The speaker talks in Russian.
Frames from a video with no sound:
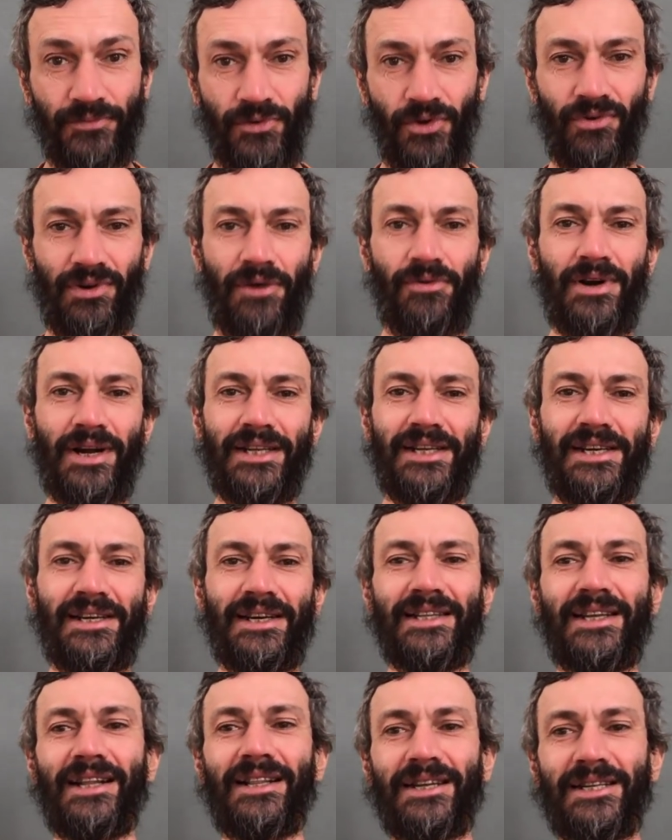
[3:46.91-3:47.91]
У кого какие
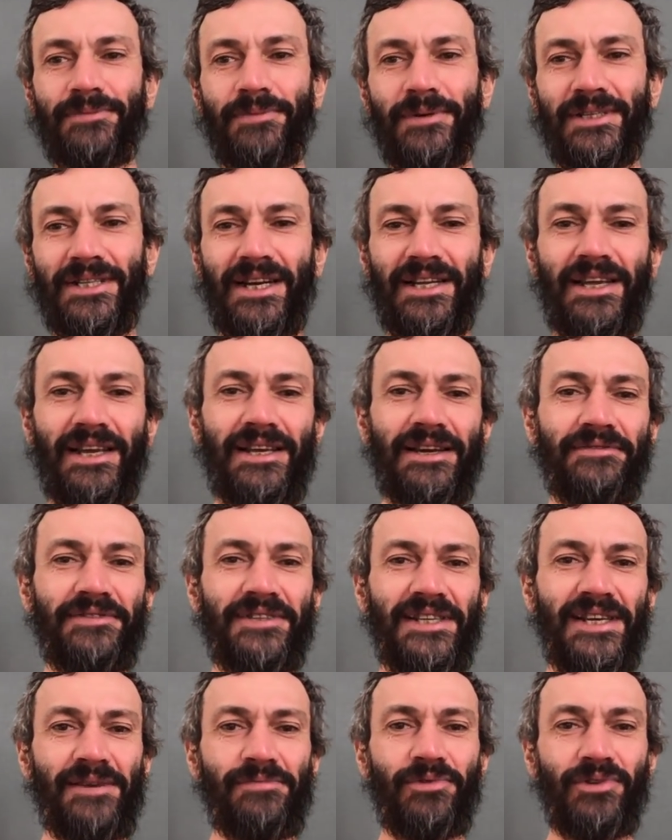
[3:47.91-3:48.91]
каналы распространения,
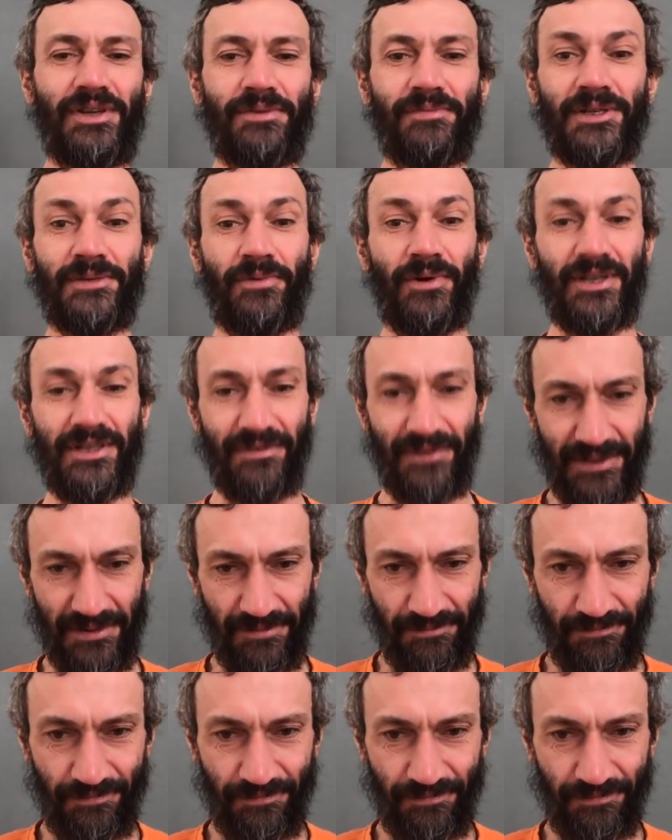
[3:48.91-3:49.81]
все будем использовать.